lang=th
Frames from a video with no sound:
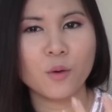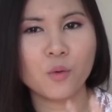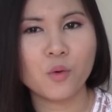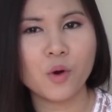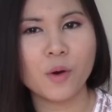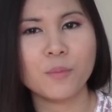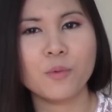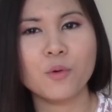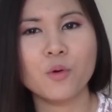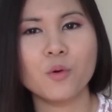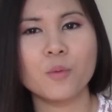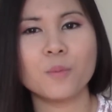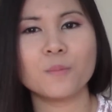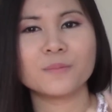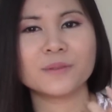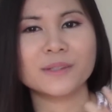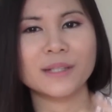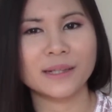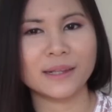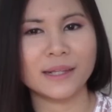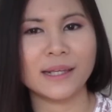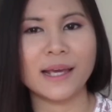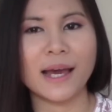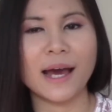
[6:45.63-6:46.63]
ควบคุมส
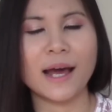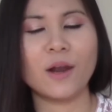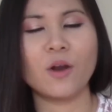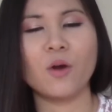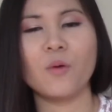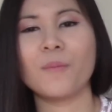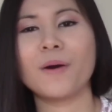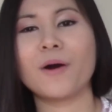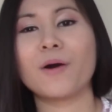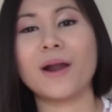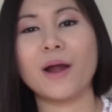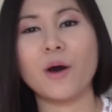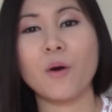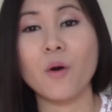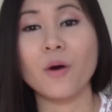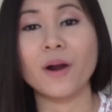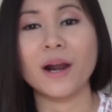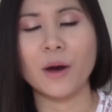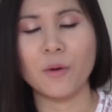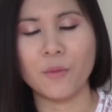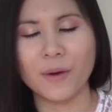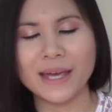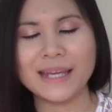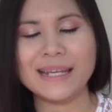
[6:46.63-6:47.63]
ติอารมณ์ของเราของ
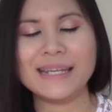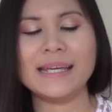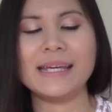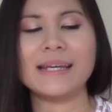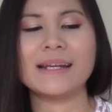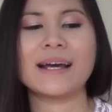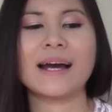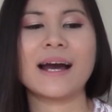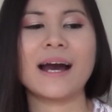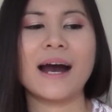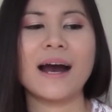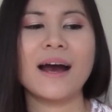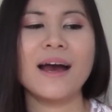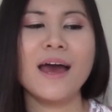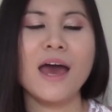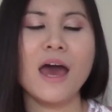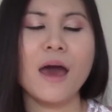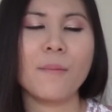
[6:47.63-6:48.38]
เราให้ดีนะคะ